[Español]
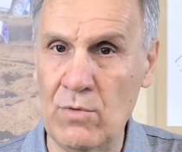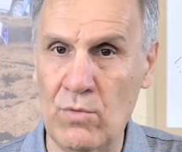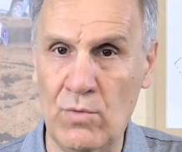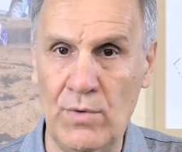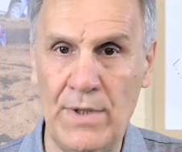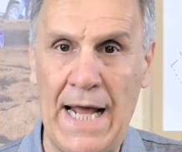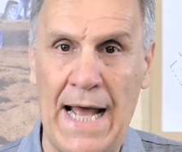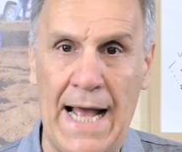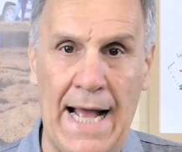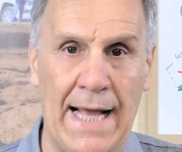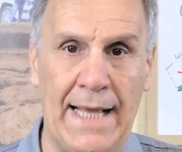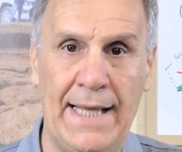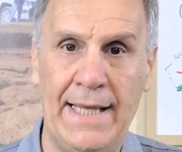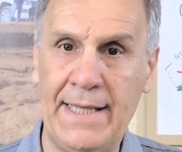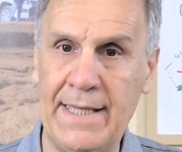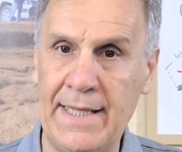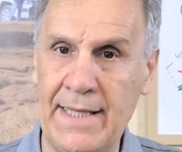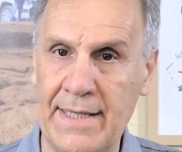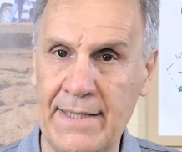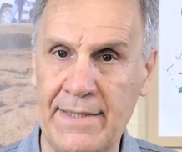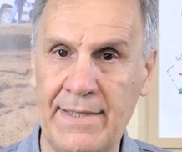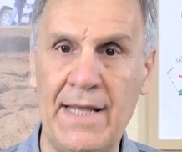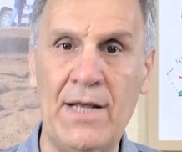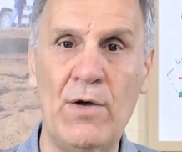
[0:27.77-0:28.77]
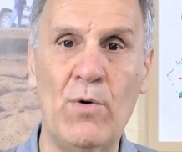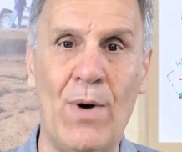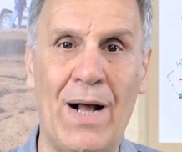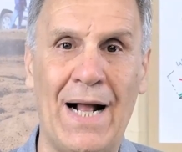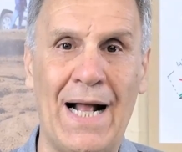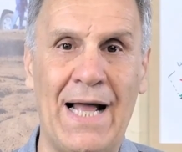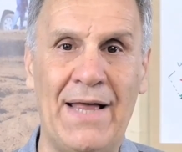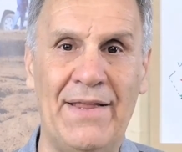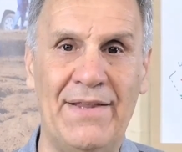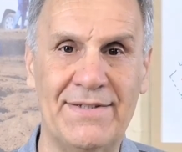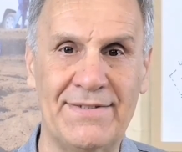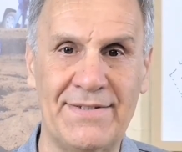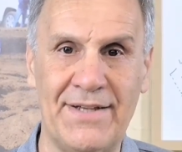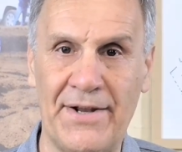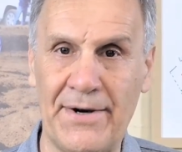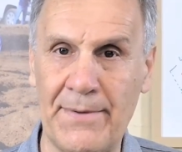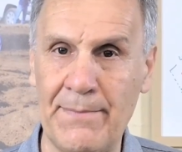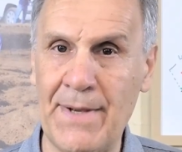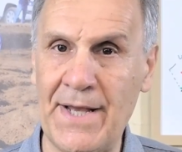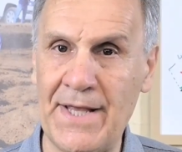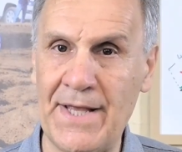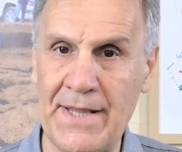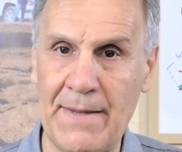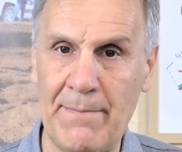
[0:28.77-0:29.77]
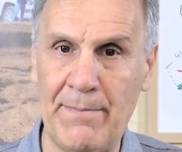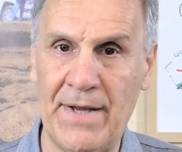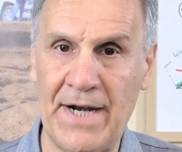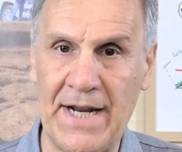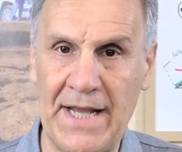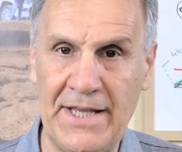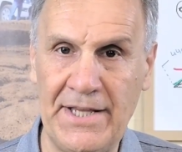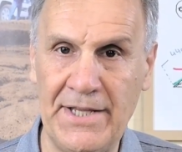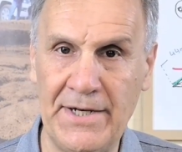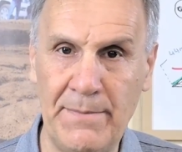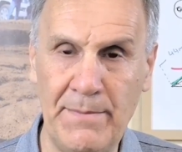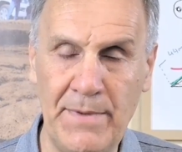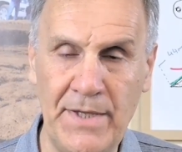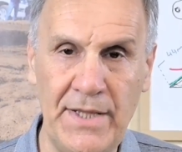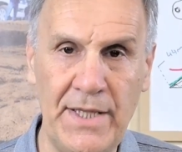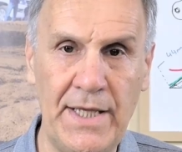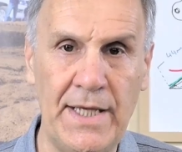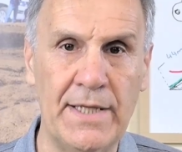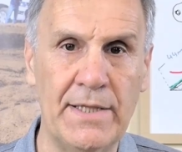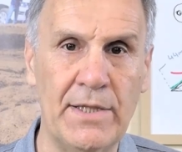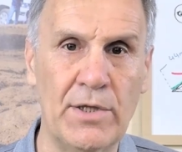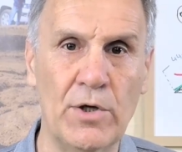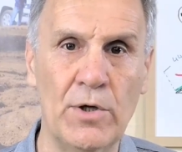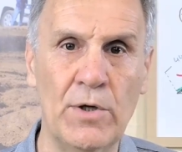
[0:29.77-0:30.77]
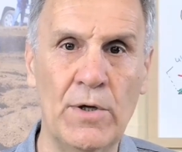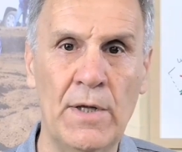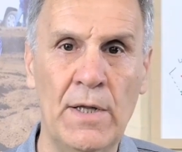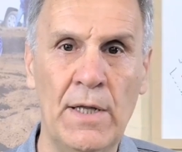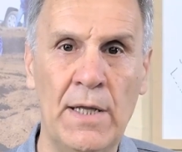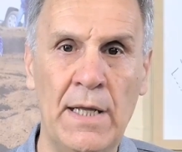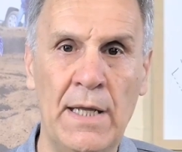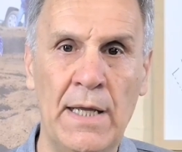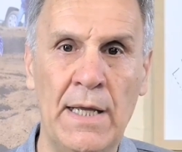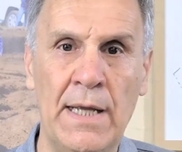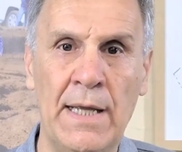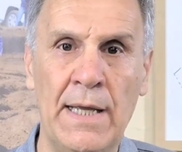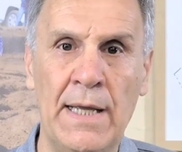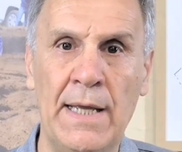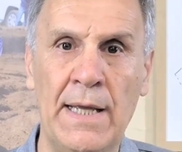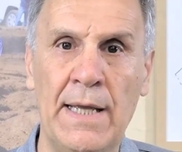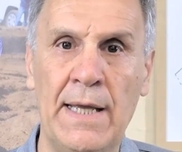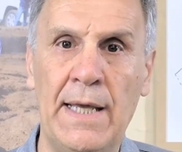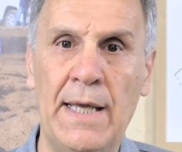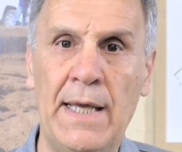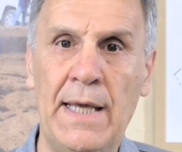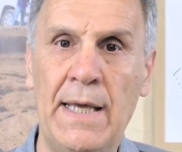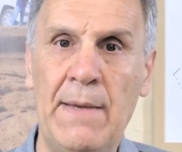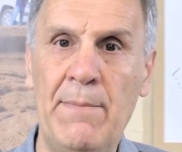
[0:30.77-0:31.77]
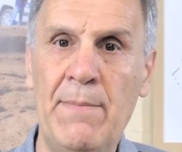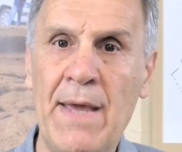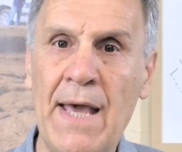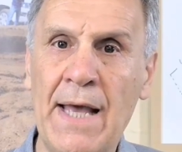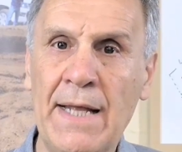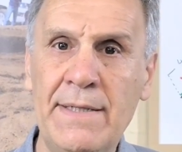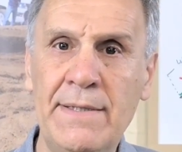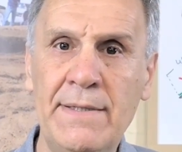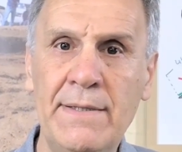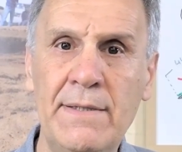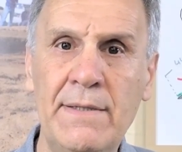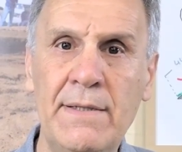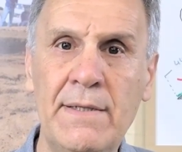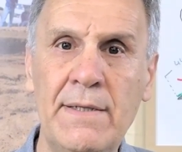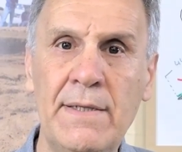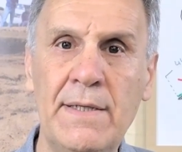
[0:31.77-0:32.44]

una AX que tengo acá desarmada para ir midiendo, eh, me han